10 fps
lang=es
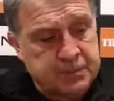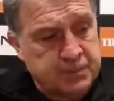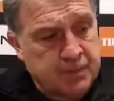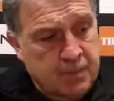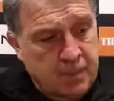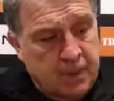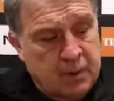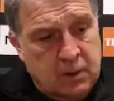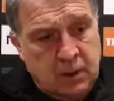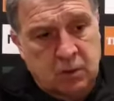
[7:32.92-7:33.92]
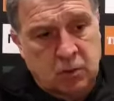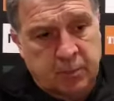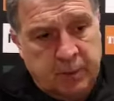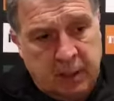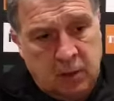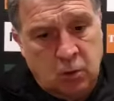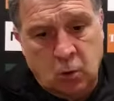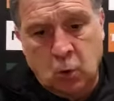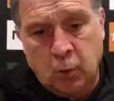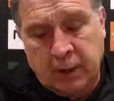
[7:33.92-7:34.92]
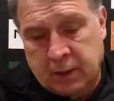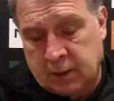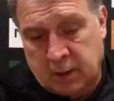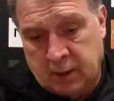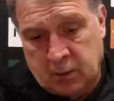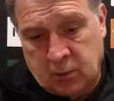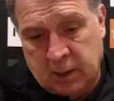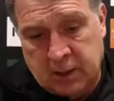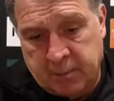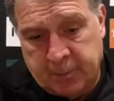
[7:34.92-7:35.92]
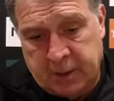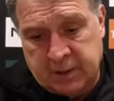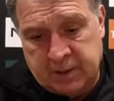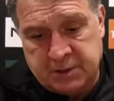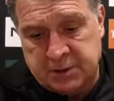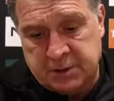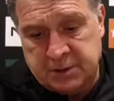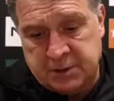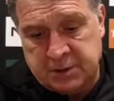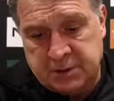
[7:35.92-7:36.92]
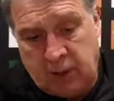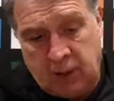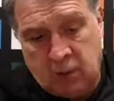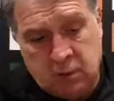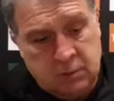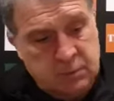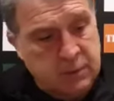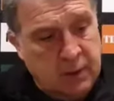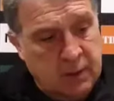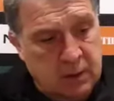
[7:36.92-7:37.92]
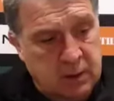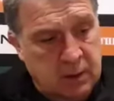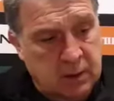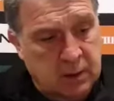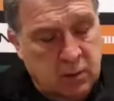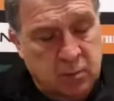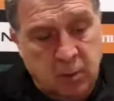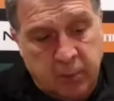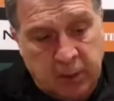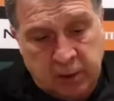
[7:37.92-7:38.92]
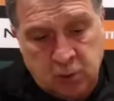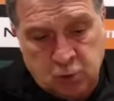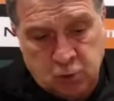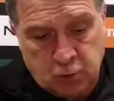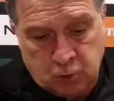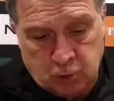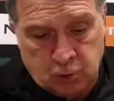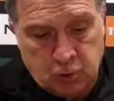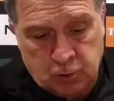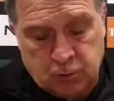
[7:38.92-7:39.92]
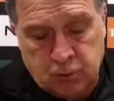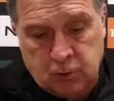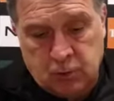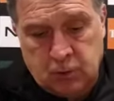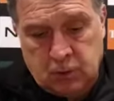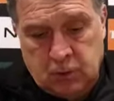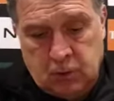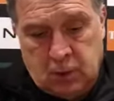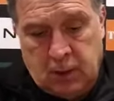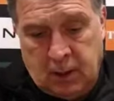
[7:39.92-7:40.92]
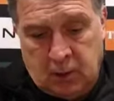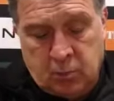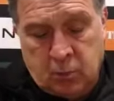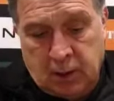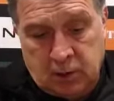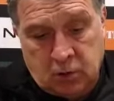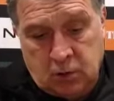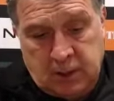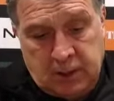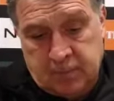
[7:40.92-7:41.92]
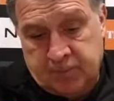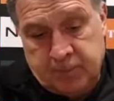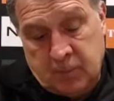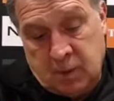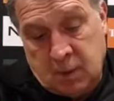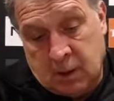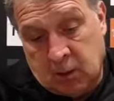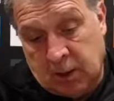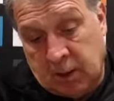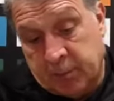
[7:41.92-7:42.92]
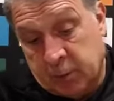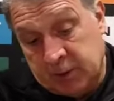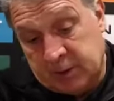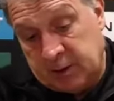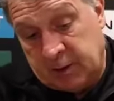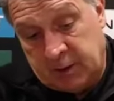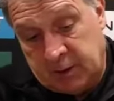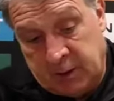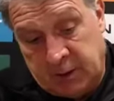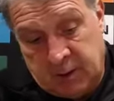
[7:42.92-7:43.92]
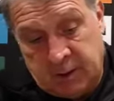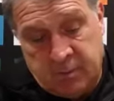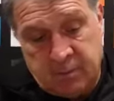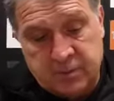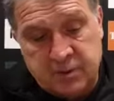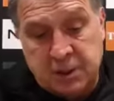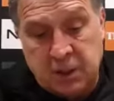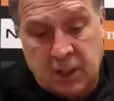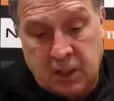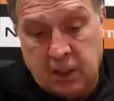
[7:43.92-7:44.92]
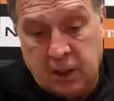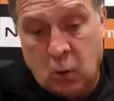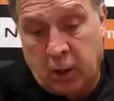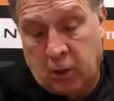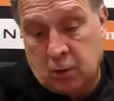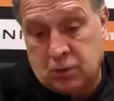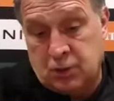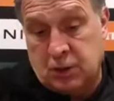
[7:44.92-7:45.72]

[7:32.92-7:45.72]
tanto para, los clubes que están en una etapa decisiva de torneo, como para nosotros en la convocatoria. Ahora después, eh, este, sí, desde el juego,